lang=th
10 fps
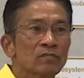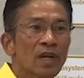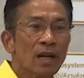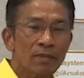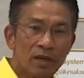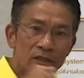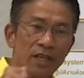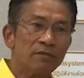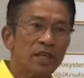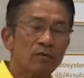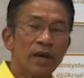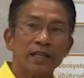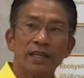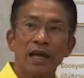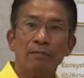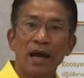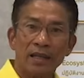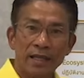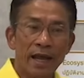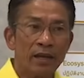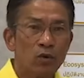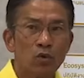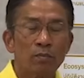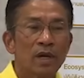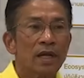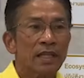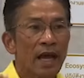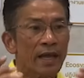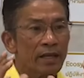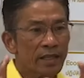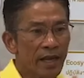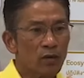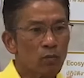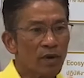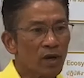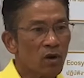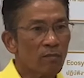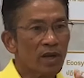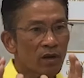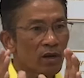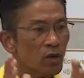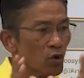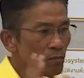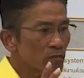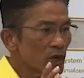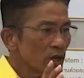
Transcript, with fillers: นะครับ แล้วก็จะติดไว้ที่หน้าบ้านถ่ายรูปถ่ายถ่ายรูปประกอบแล้วก็โหลด